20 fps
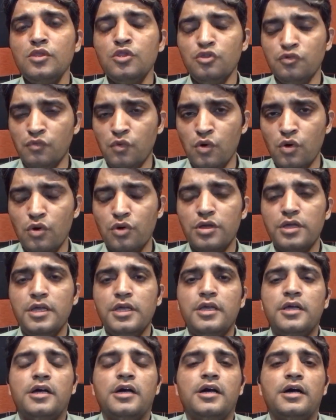तो वो
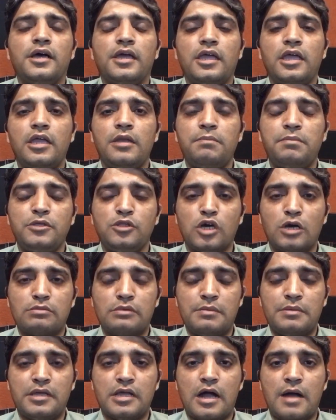ए एन पी दौर
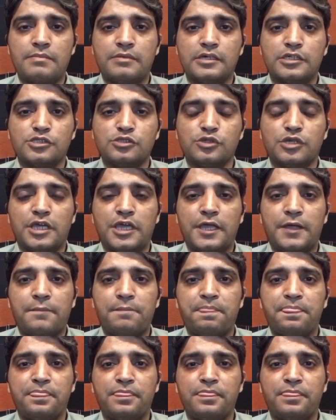में भी काम कर चुके हैं